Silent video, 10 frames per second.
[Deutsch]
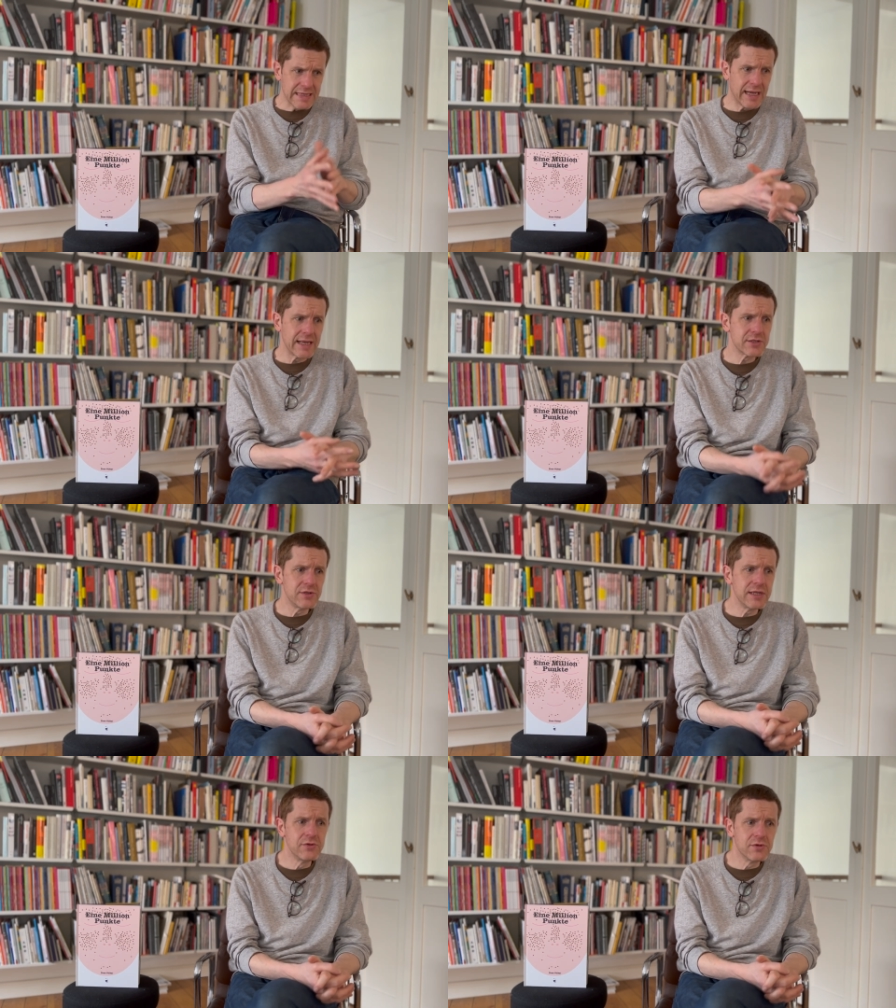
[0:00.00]
kann
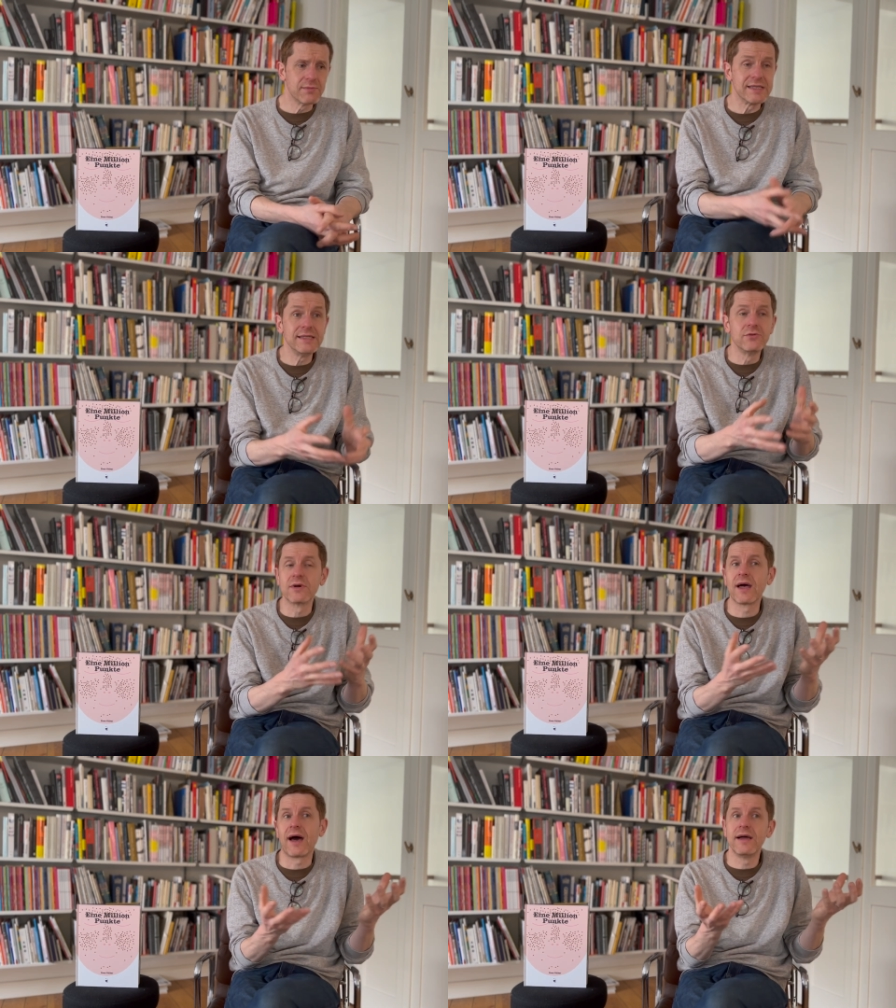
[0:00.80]
natürlich nur, man sieht
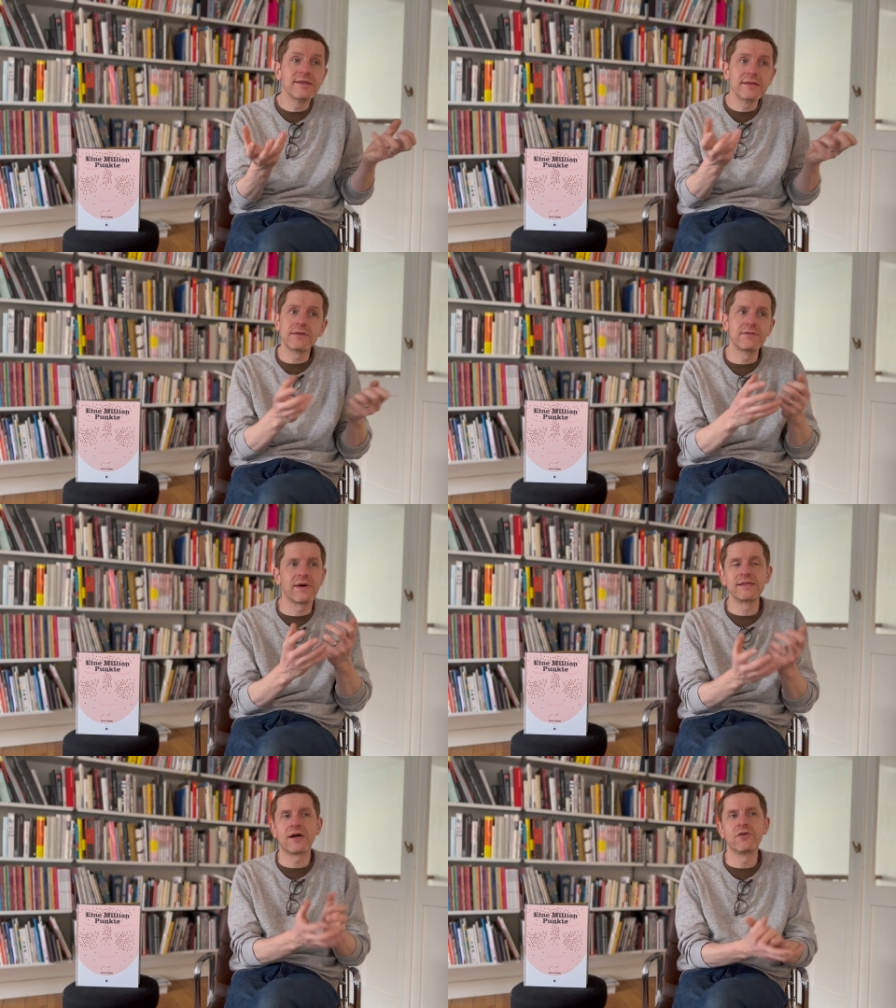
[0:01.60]
nur Kreise und
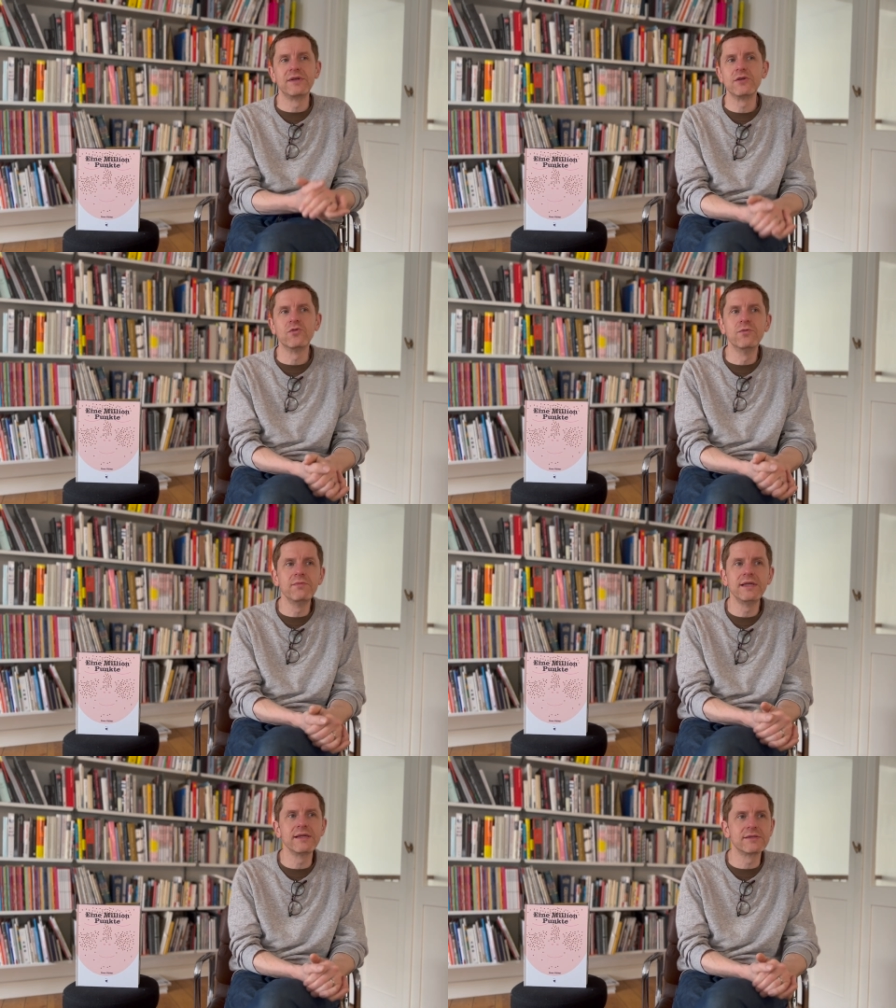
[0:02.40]
weiß auch nicht
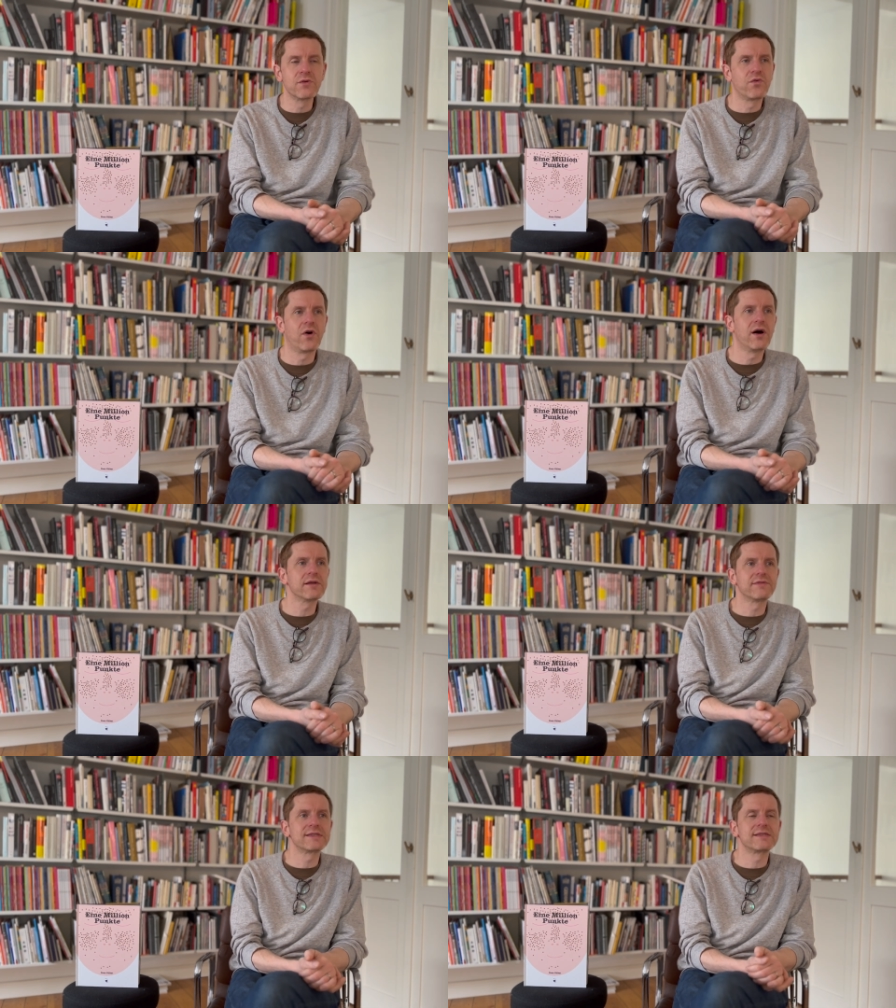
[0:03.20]
unbedingt
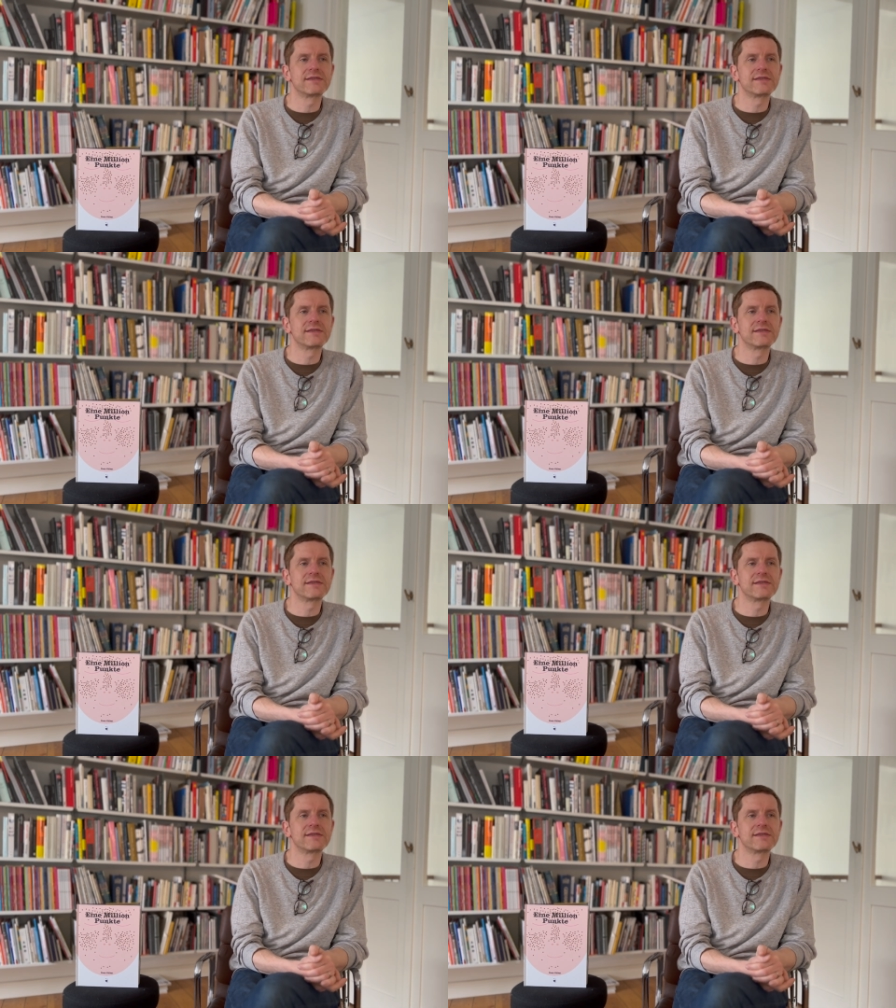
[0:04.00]
sofort, was es